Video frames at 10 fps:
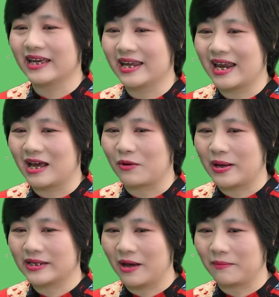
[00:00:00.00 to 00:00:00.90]
thế nên là
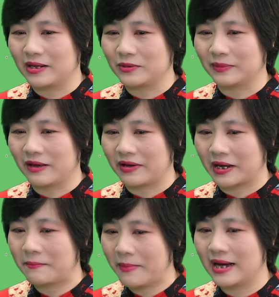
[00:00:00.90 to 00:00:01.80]
quan trọng là chúng ta phải
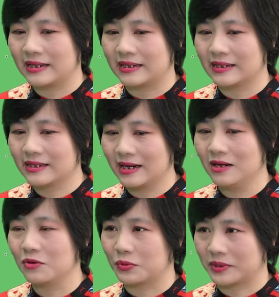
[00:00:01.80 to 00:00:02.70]
cân bằng giữa chất
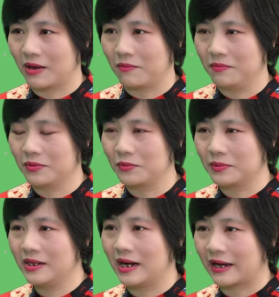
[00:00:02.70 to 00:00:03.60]
lượng cuộc sống
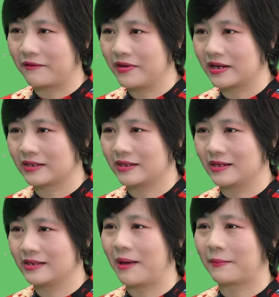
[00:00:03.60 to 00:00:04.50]
cũng như là cái việc
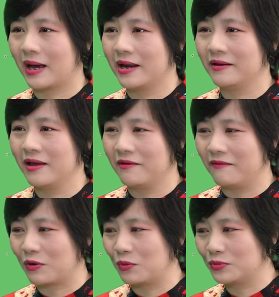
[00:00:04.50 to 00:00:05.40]
giảm cân
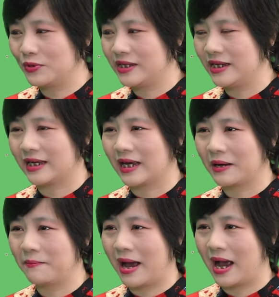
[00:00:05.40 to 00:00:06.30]
và cũng duy trì cái
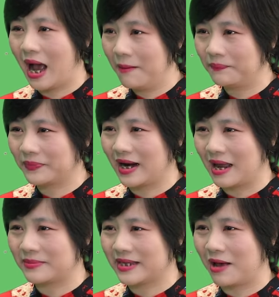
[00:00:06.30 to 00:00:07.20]
cân bằng âm tức
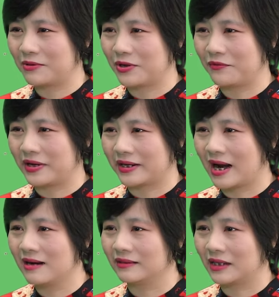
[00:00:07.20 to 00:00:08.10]
làm sao cho việc
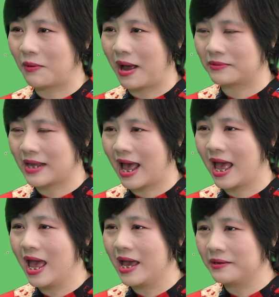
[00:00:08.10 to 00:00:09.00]
năng lượng tiêu hao ra
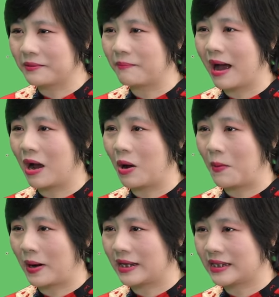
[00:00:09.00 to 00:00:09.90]
được bằng
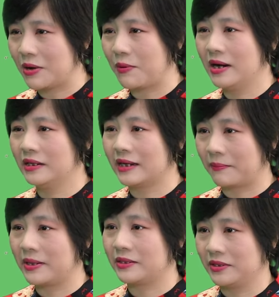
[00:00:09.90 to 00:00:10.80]
hoặc là nhiều hơn
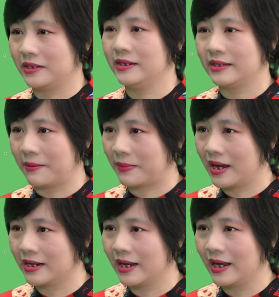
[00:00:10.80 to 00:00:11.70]
đặc biệt cho những người giảm
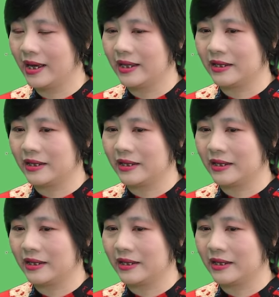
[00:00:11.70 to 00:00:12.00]
cân yeah. Dạ.